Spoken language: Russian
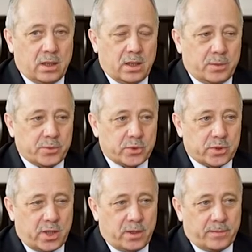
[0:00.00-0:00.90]
а,
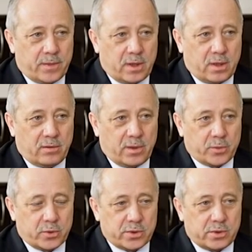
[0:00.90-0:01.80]
обсуждаем а,
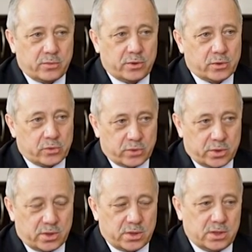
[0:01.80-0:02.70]
вопрос сегодня
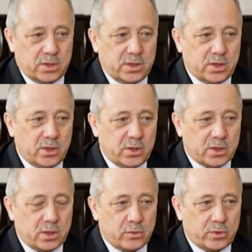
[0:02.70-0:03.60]
тоже и с
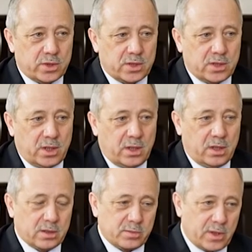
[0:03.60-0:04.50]
технической точки
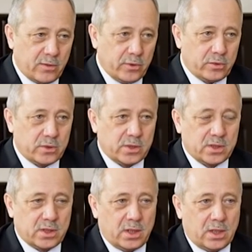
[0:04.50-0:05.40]
зрения, с правовой точки
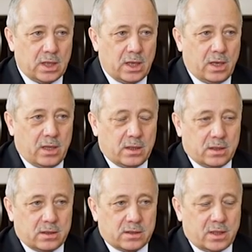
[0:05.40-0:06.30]
зрения
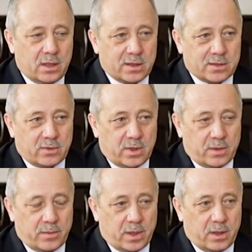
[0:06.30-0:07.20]
строительства
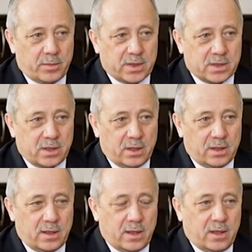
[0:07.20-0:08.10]

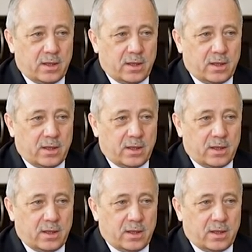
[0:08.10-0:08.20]
бассейна